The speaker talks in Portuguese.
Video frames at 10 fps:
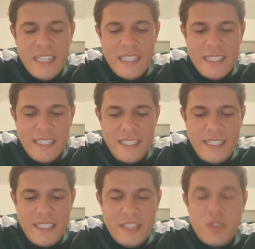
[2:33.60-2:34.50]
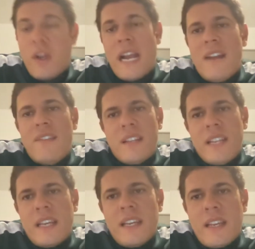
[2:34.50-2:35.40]
e jogava
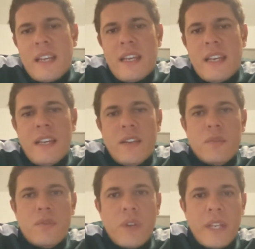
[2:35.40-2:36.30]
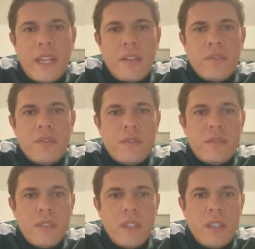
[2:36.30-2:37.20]
né, é, os
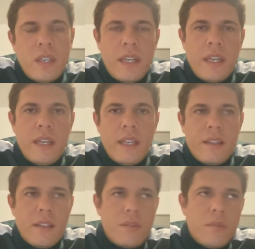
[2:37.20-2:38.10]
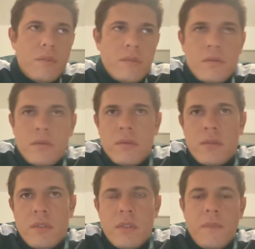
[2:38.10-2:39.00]
torneios, é, tanto
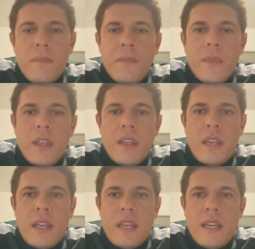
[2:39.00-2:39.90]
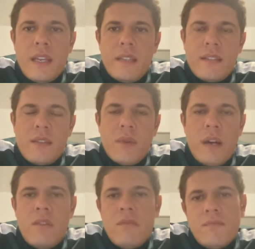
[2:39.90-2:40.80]
é,
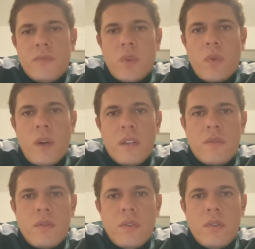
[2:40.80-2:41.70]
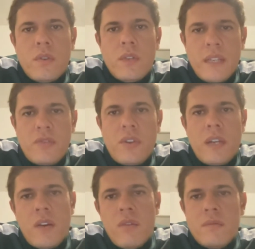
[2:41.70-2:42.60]
estadual quanto
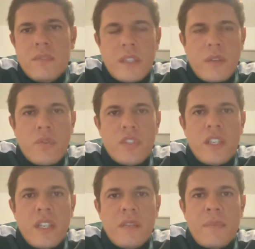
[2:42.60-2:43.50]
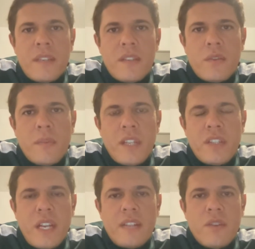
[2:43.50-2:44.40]
nacional. Santa Cruz já representou Minas
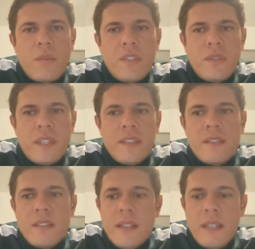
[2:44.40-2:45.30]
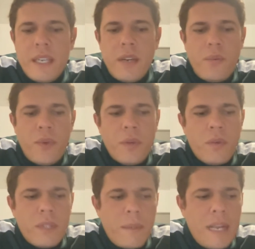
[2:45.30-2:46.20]
Gerais algumas vezes. E eu fui
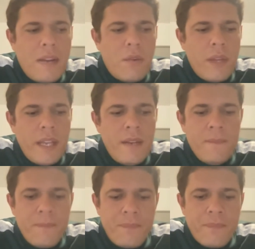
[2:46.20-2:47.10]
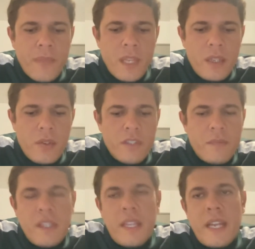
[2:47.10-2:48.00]
trabalhar com ele em
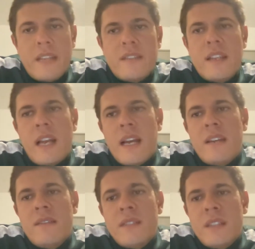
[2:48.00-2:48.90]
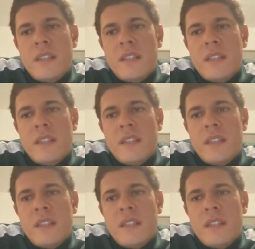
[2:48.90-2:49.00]
2013, e lá